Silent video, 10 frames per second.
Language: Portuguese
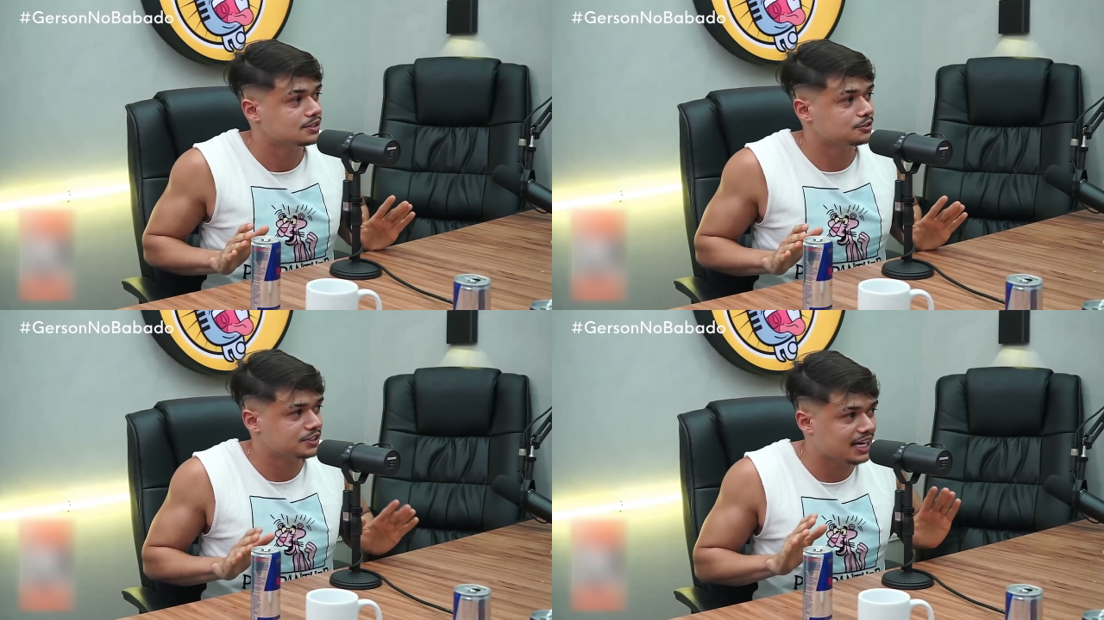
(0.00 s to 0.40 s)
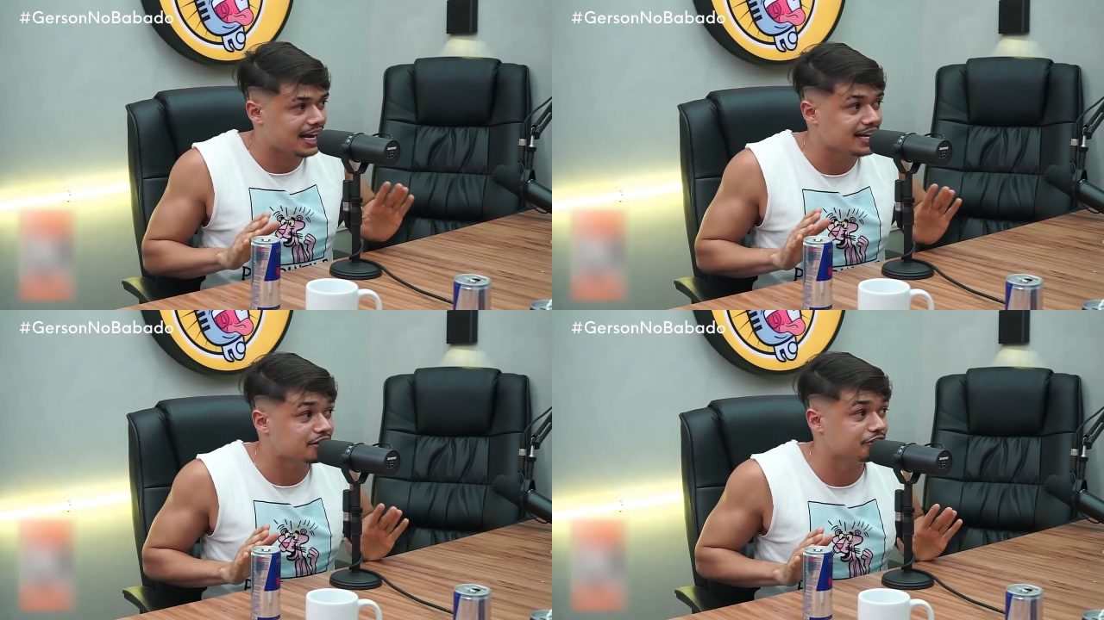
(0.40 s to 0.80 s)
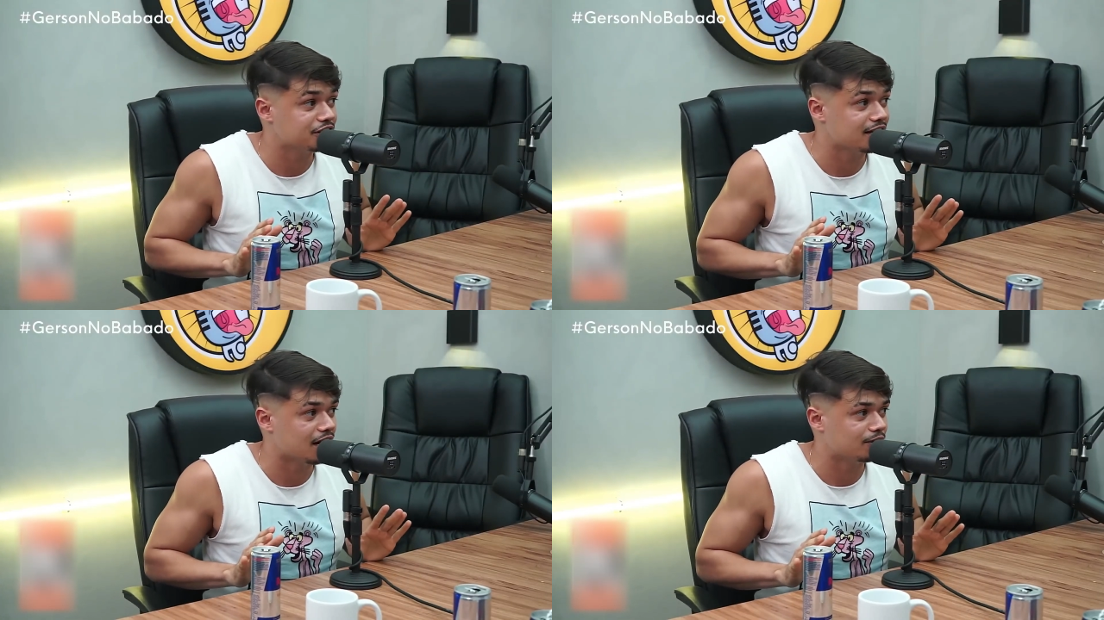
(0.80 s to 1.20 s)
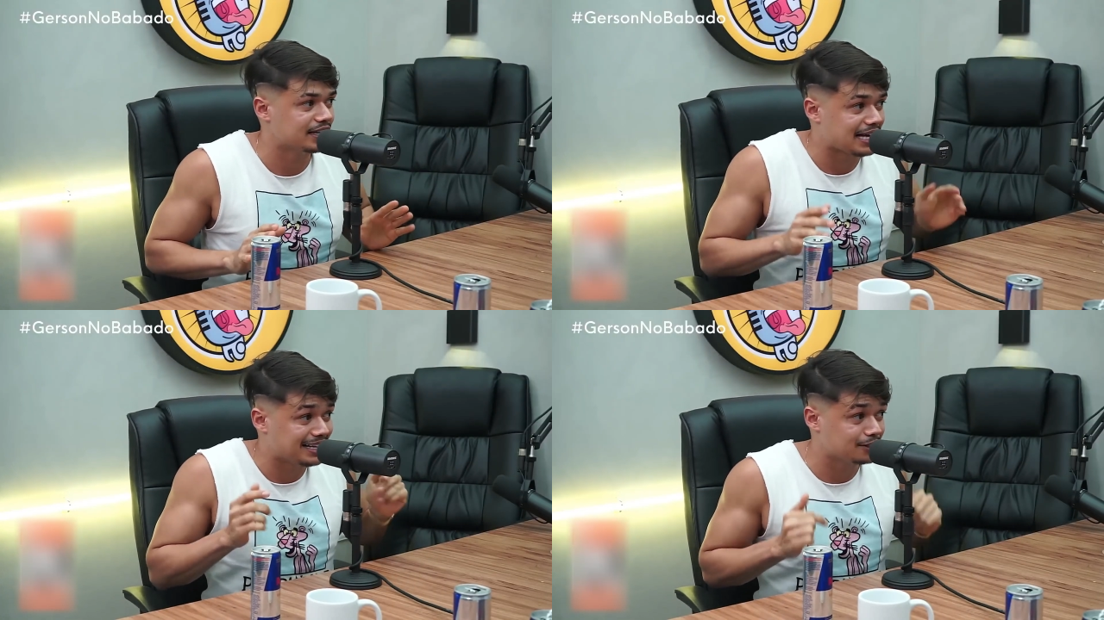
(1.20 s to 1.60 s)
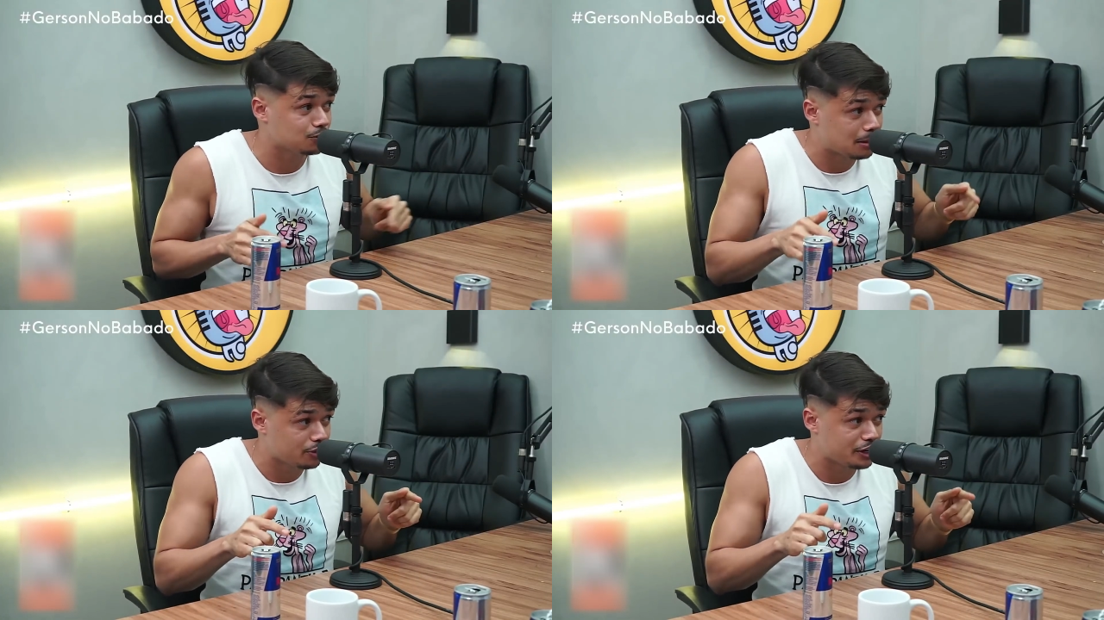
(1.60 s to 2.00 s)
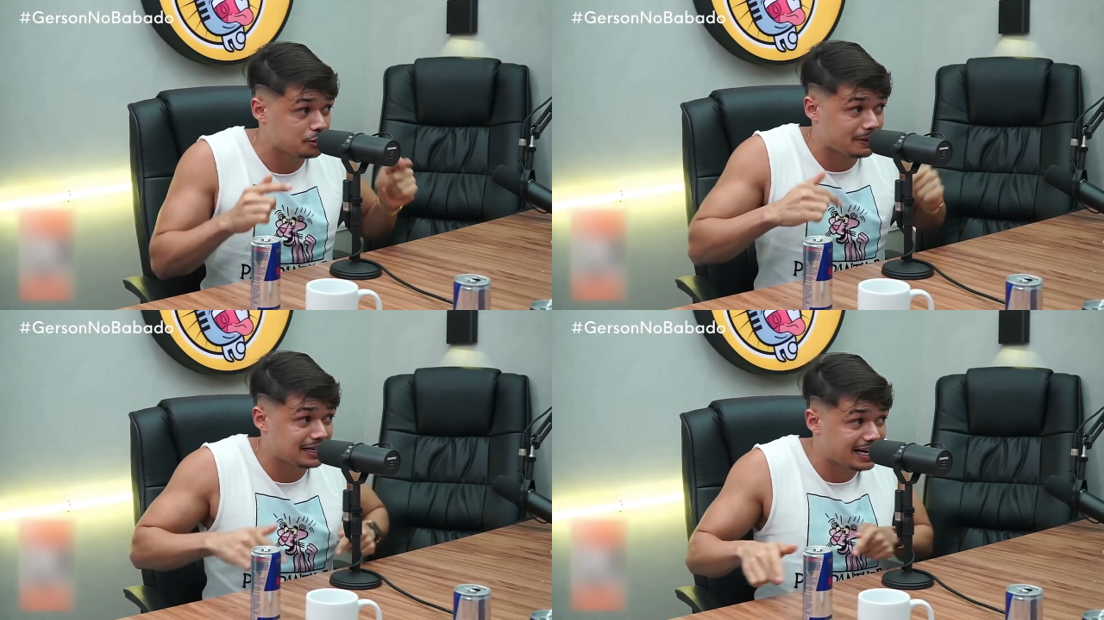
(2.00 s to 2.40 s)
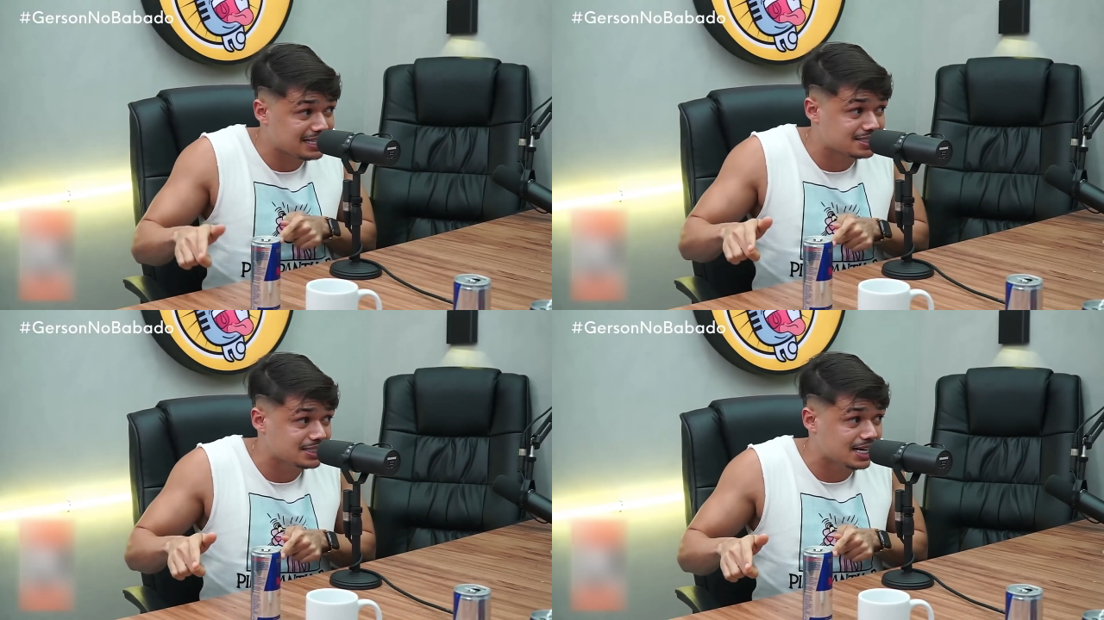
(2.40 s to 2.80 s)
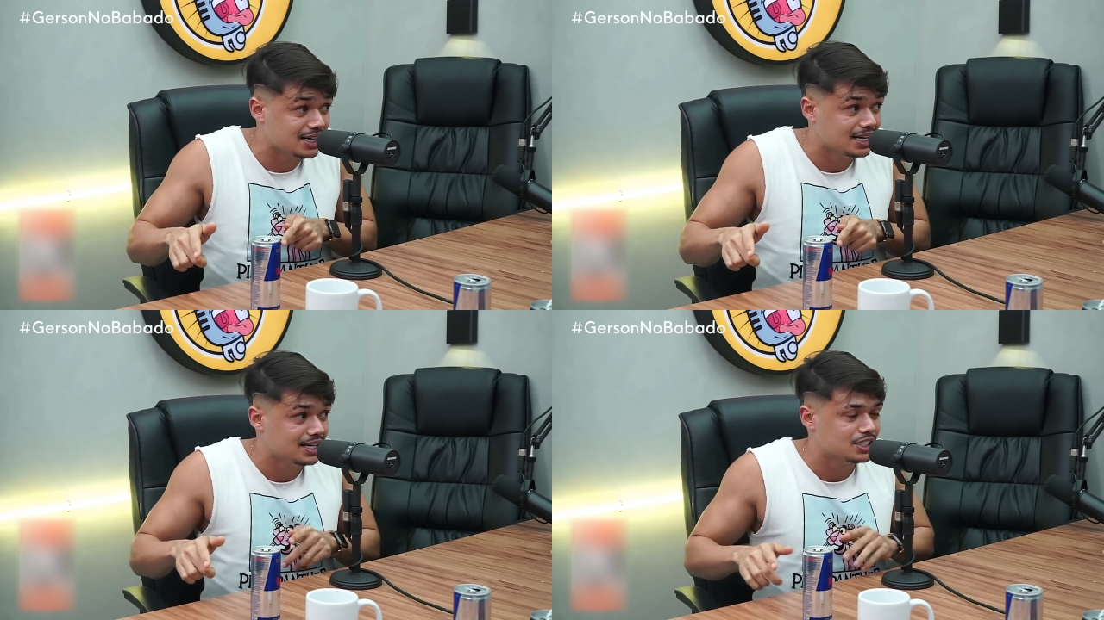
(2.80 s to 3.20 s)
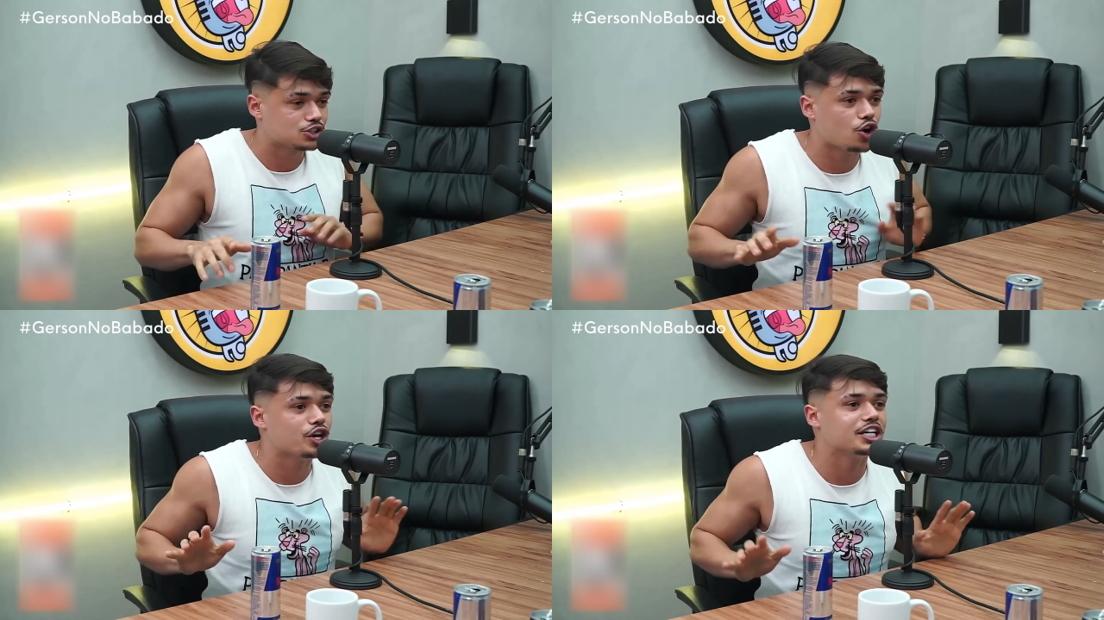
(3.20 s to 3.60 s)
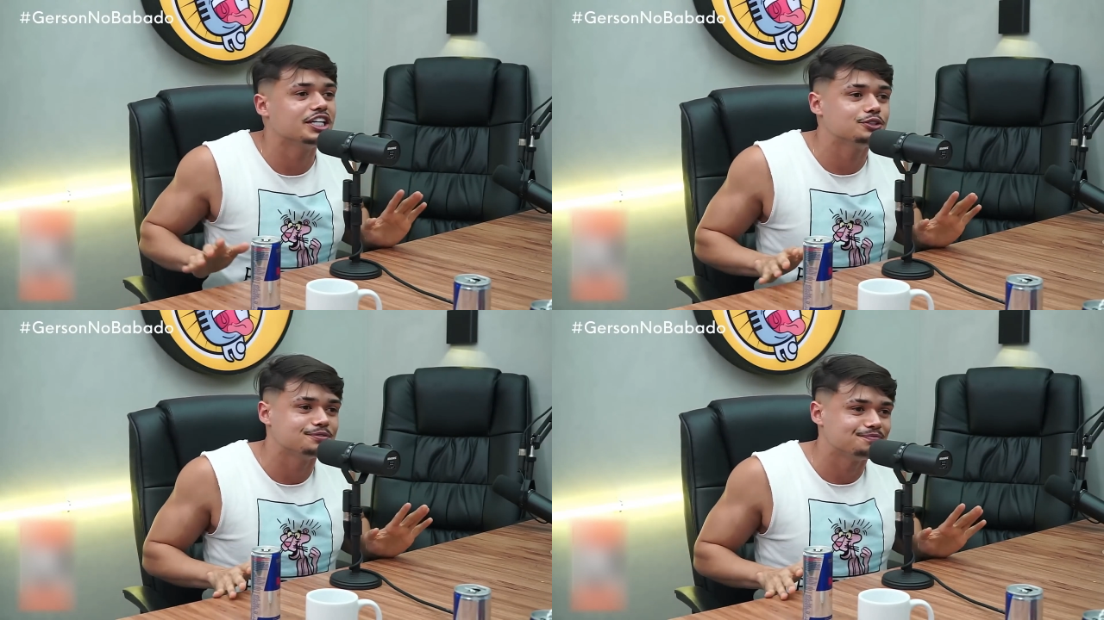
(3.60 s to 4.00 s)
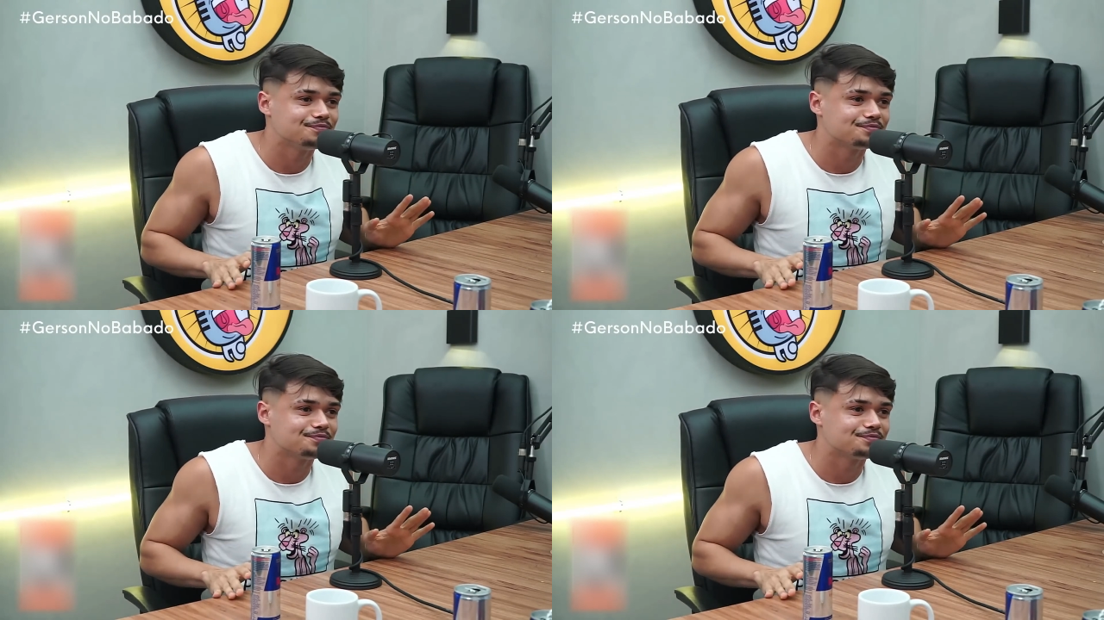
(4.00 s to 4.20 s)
Não tinha caído a ficha, não. A gente tava dentro do camburão indo pra delegacia, sorrindo.